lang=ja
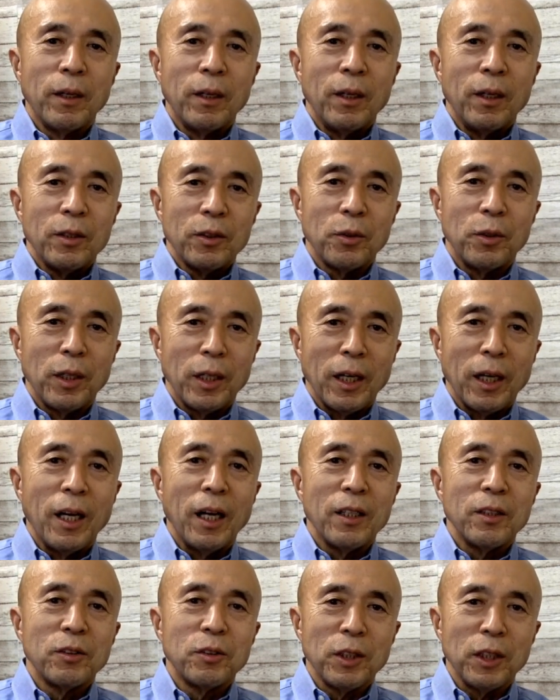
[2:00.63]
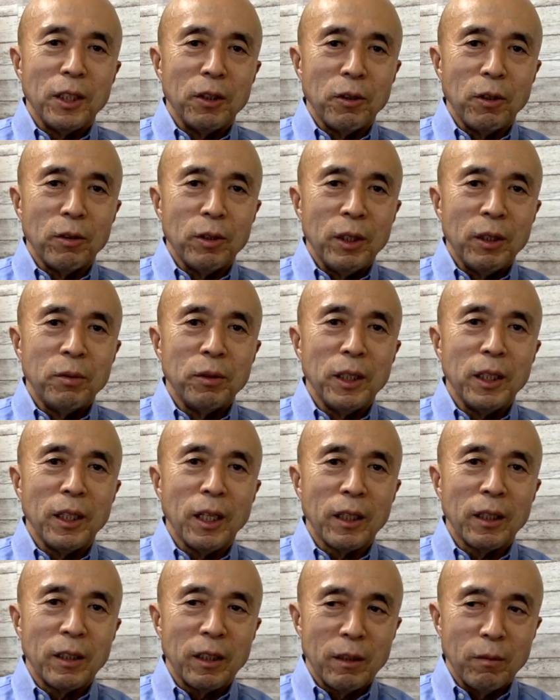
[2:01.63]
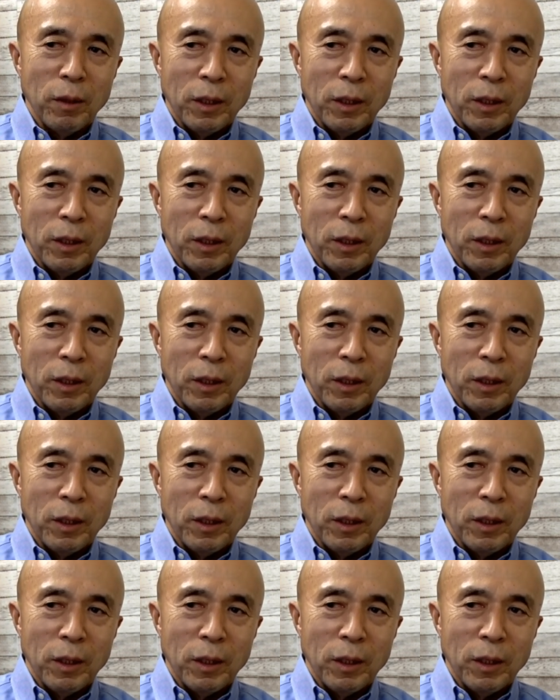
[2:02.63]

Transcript: それが次のように不利になってきま